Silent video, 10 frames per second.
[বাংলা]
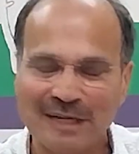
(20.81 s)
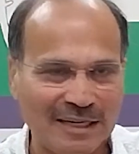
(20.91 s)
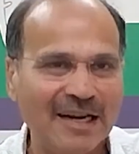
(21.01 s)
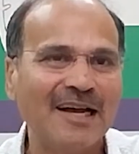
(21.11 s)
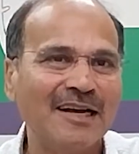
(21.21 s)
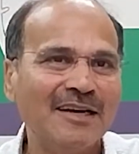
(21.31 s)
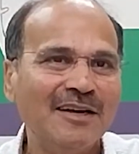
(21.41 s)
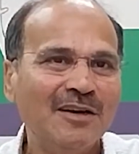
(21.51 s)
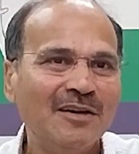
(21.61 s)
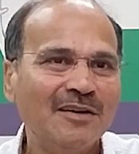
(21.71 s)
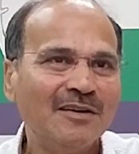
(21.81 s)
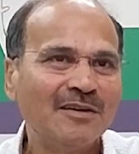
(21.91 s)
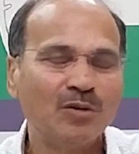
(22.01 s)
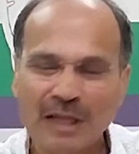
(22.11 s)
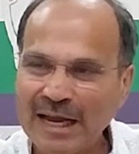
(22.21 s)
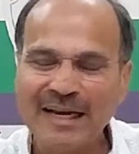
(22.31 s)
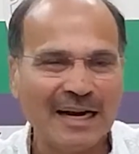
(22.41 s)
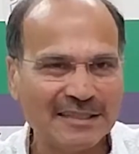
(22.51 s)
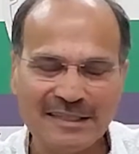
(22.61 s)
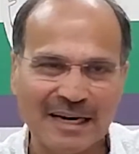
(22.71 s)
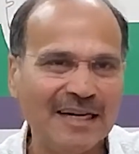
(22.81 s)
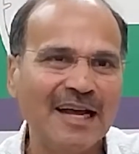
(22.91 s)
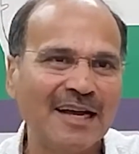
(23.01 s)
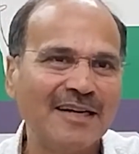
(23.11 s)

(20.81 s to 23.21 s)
জানি না কোথায় এনআরসি জানি না